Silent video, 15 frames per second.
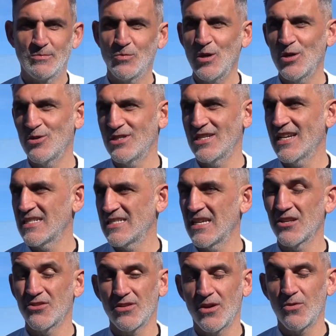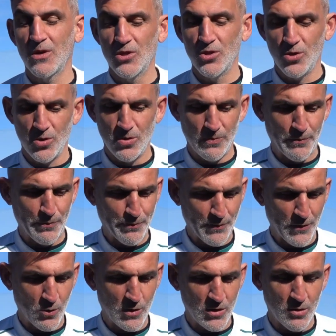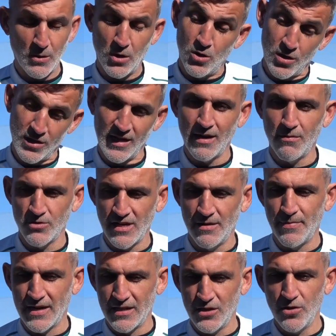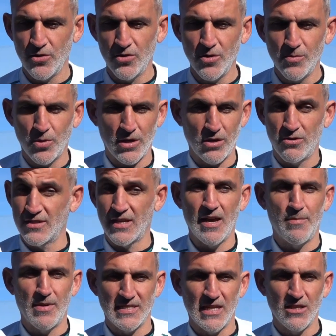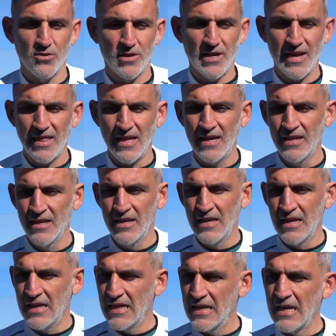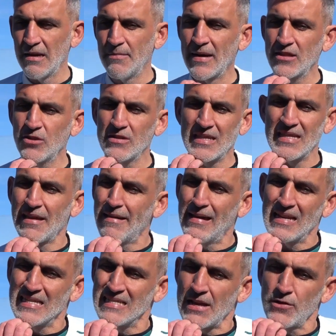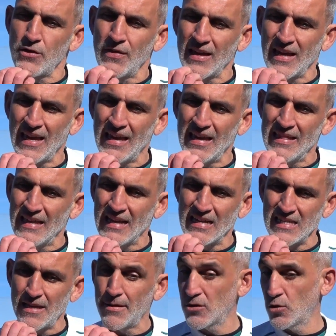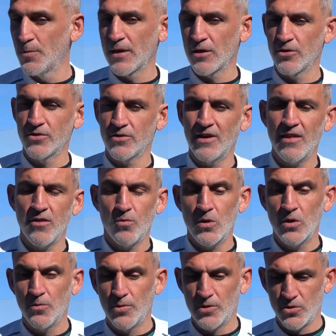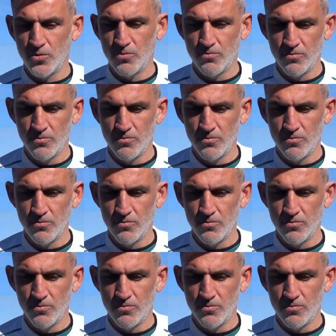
Bueno, sí que es cierto que cuando, cuando mejor teníamos el partido, ¿no? porque no estaba pasando nada y el partido daba la sensación de que, estaba súper controlado, bueno, pues